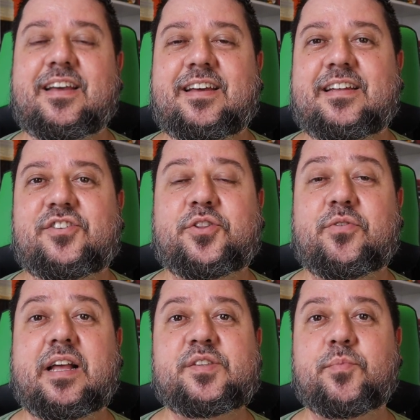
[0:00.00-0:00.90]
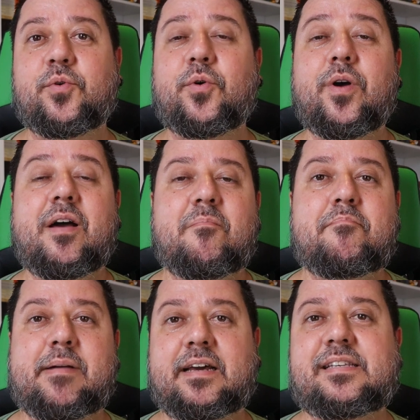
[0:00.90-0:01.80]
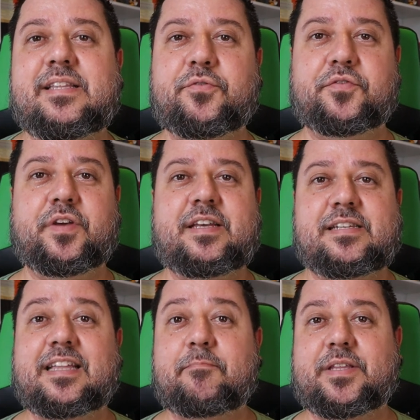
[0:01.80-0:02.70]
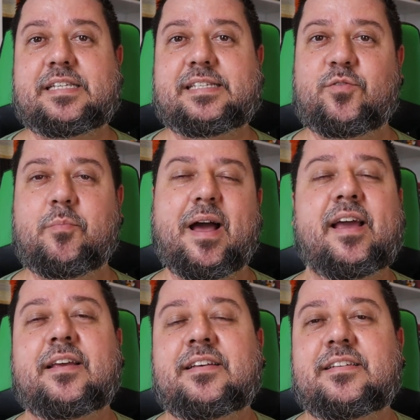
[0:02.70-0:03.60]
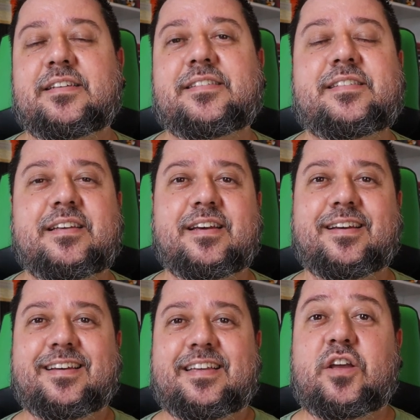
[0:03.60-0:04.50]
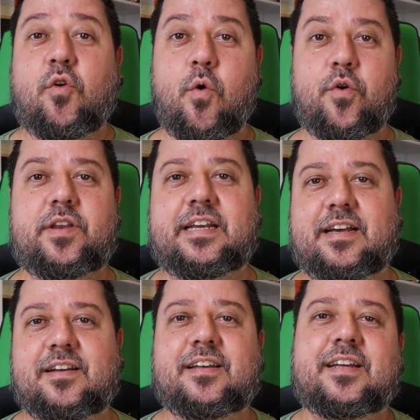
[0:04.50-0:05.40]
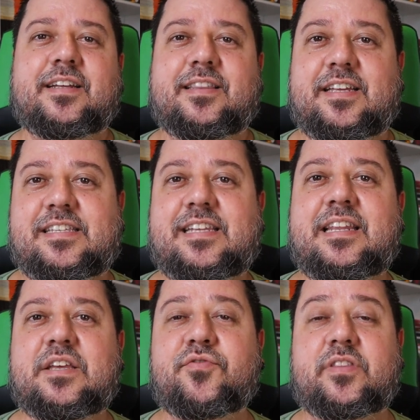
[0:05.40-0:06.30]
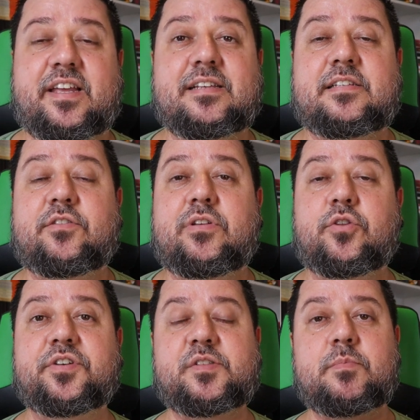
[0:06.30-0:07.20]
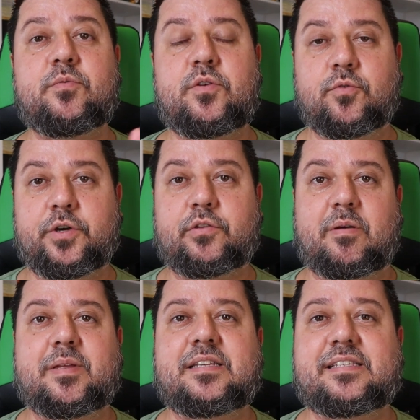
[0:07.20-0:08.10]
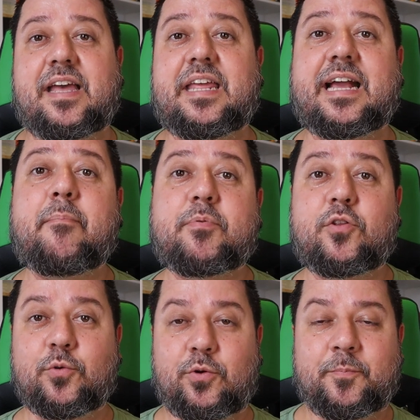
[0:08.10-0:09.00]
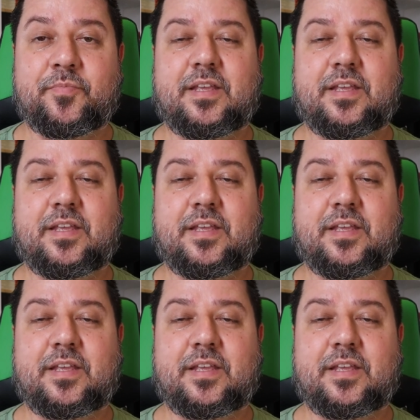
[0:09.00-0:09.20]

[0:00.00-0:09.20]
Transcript: é, de Dom Casmurro. Mas talvez a adaptação mais icônica desse livro tenha sido em 2008, a minissérie Captu,